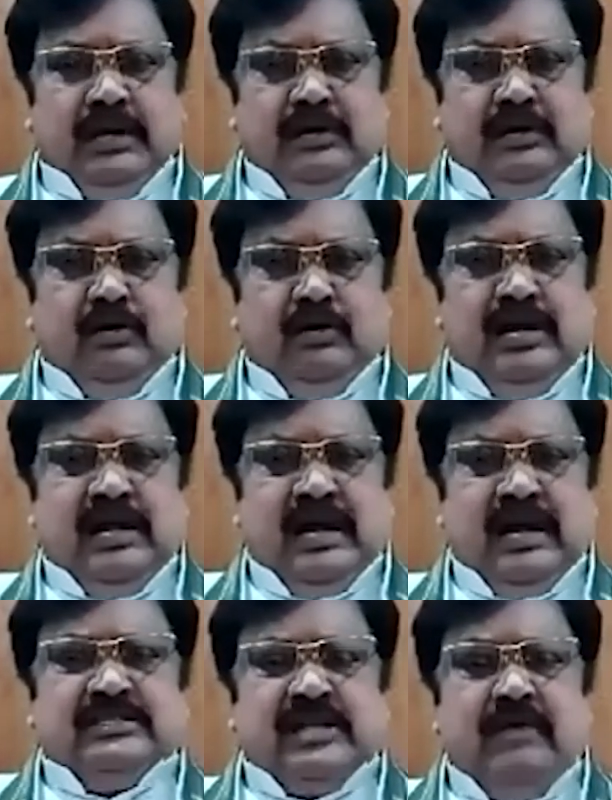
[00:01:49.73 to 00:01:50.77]
ఈ రోజున
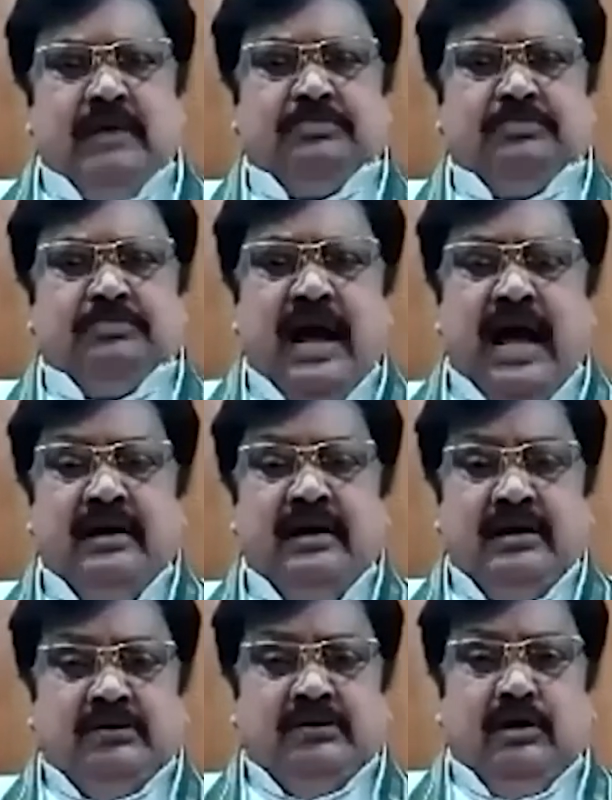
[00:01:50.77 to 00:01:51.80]
రాష్ట్ర వ్యాప్తంగా
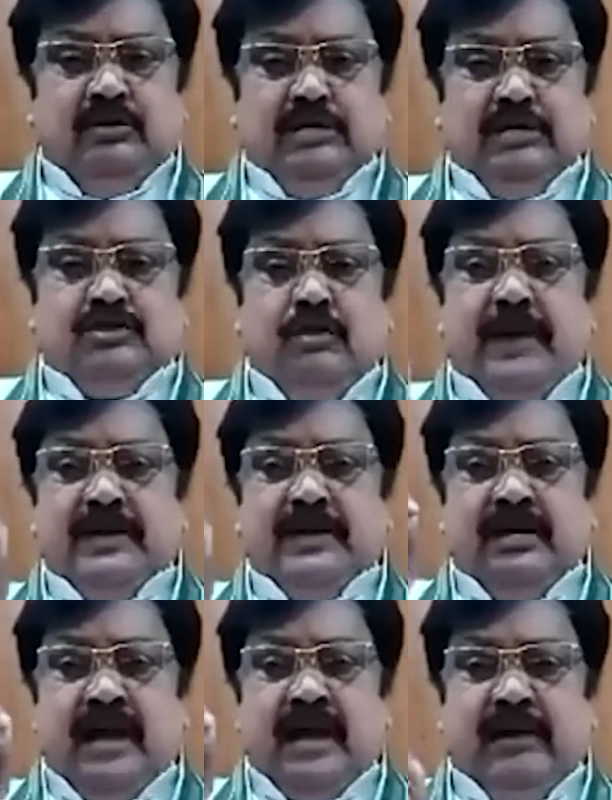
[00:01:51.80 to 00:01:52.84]
తెలుగుదేశం
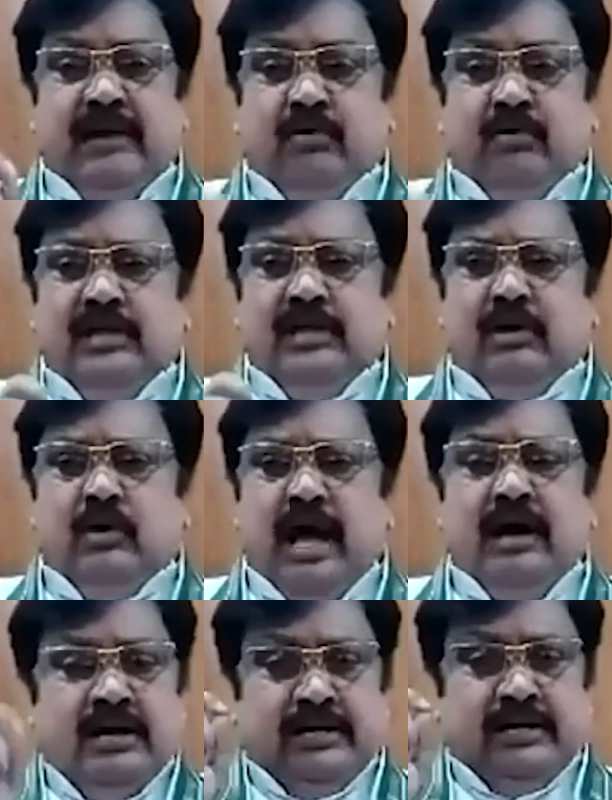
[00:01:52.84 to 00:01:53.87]
పార్టీ నాయకులందరినీ కూడా
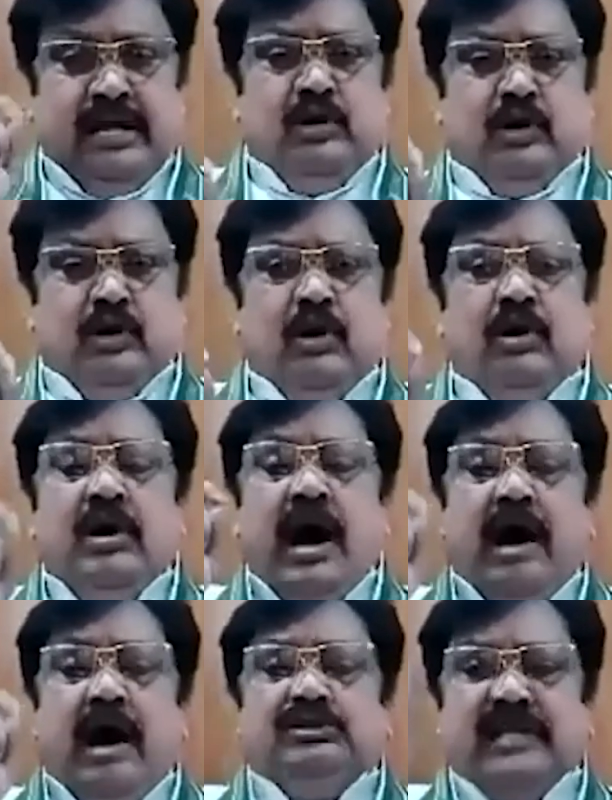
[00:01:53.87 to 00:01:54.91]
ఎందుకు
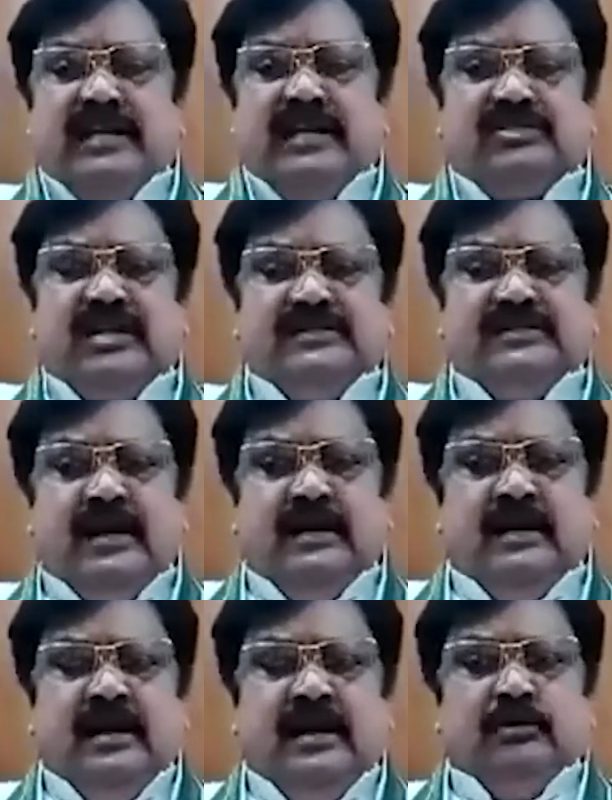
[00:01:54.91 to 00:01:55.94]
హౌస్ అరెస్ట్
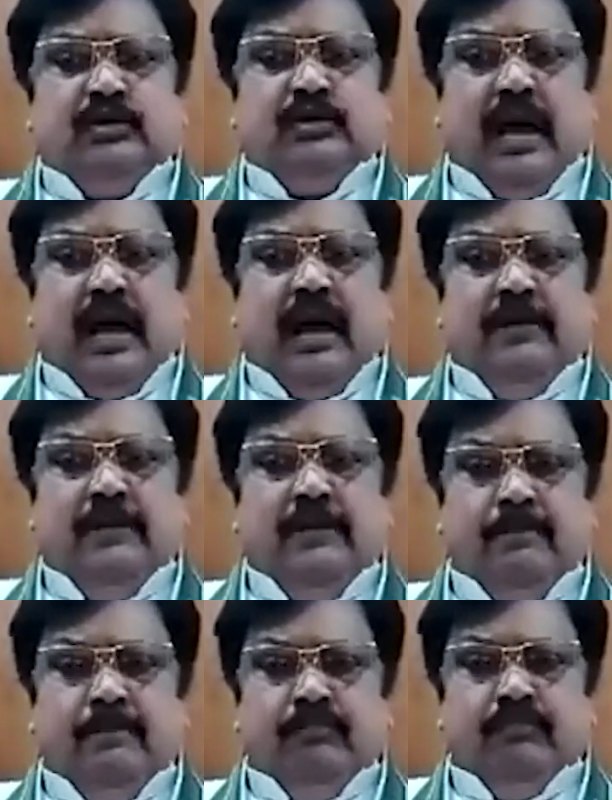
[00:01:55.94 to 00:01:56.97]
చేశారని నేను అడుగుతున్నా
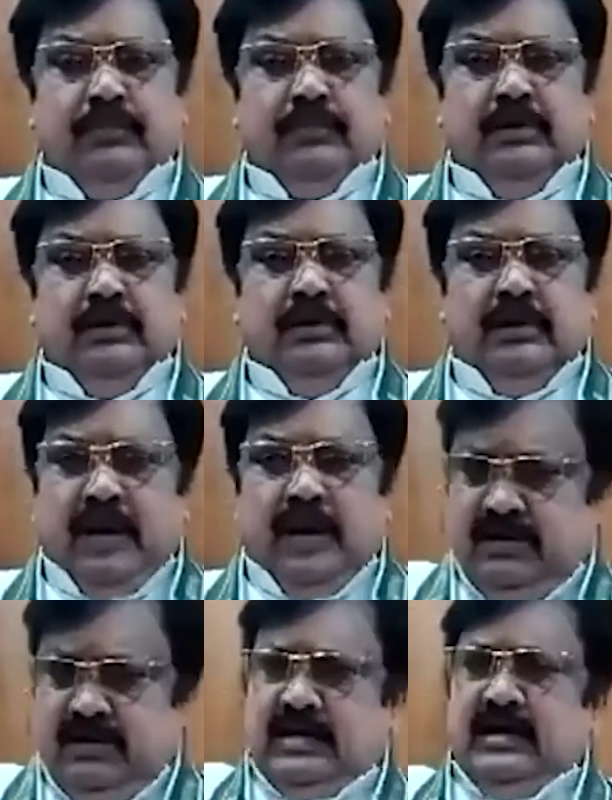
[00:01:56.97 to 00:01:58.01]
నా
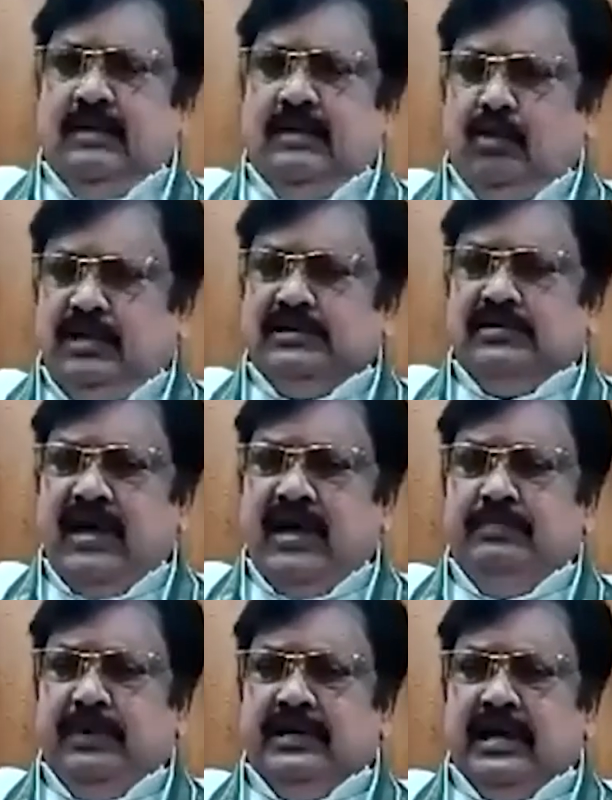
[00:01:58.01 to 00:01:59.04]
ఇంటి దగ్గర పోలీసు
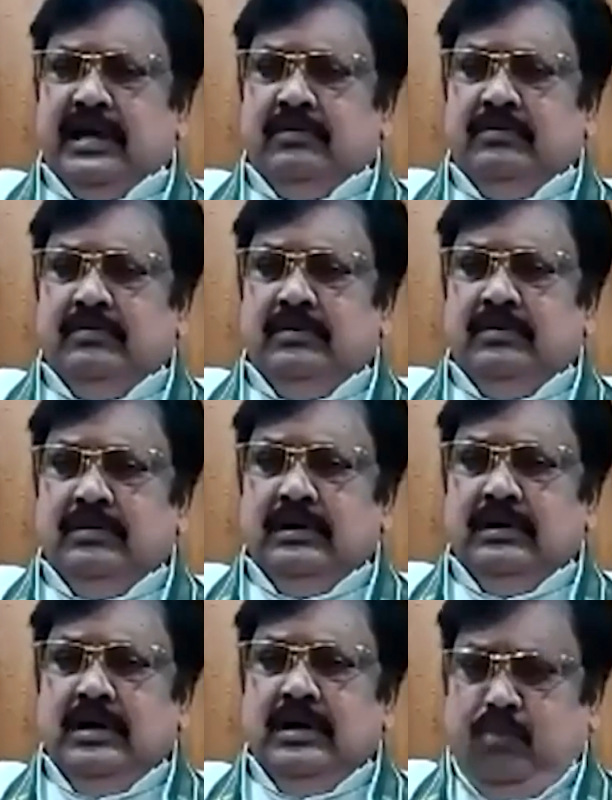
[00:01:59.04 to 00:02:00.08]
వ్యాన్ పెట్టారు
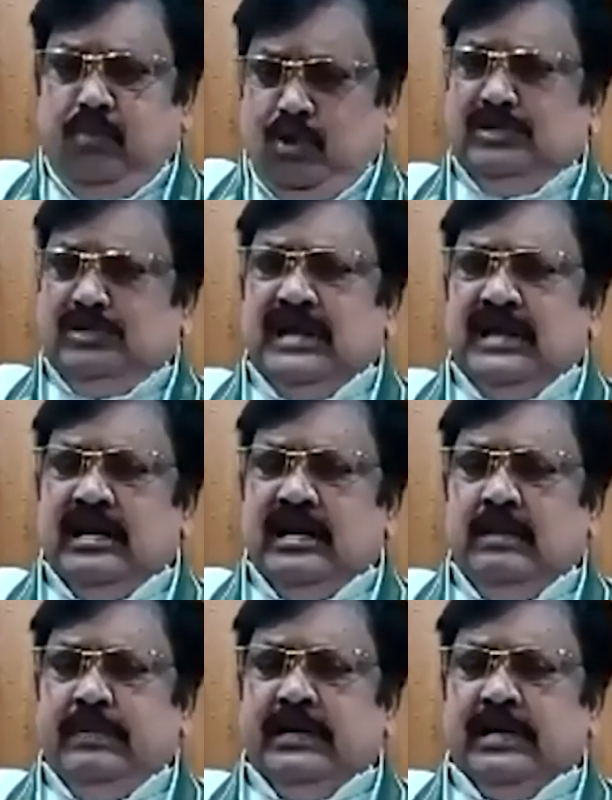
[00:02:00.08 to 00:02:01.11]
పోలీసులందరినీ
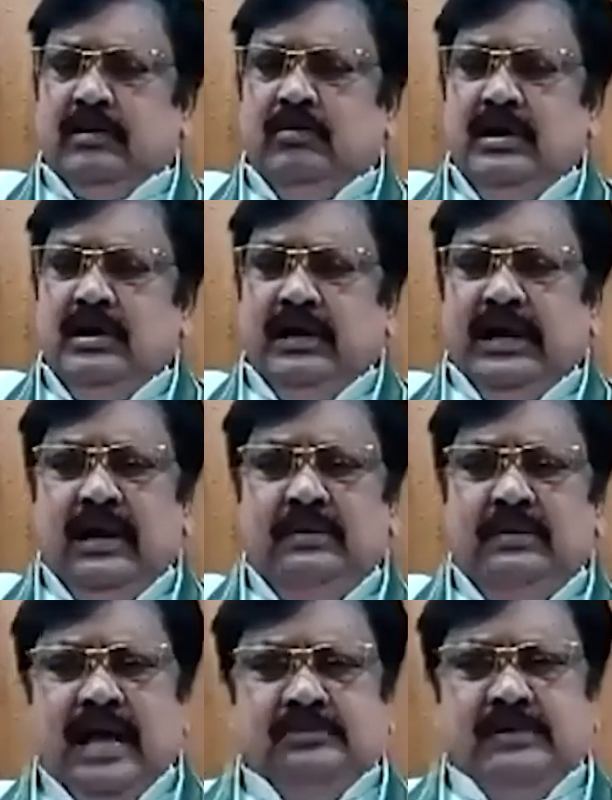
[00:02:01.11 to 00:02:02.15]
పెట్టారు ఏం
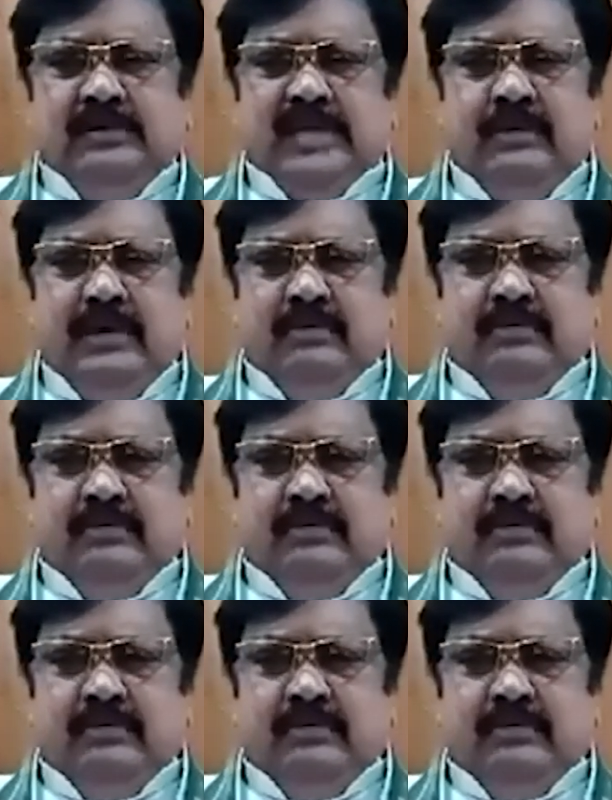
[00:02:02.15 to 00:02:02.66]
నేరం చేశాం మేము